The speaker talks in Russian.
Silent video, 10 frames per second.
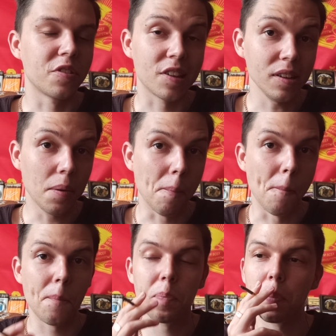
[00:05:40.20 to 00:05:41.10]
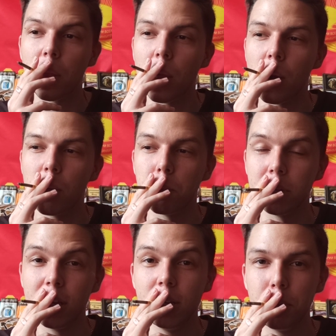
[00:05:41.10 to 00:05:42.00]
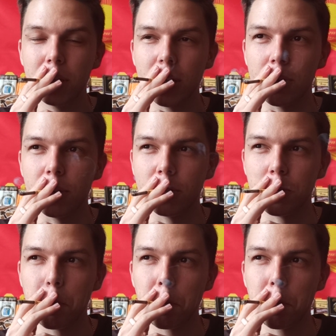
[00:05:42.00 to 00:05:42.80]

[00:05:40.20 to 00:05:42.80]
в целом, мне они понравились.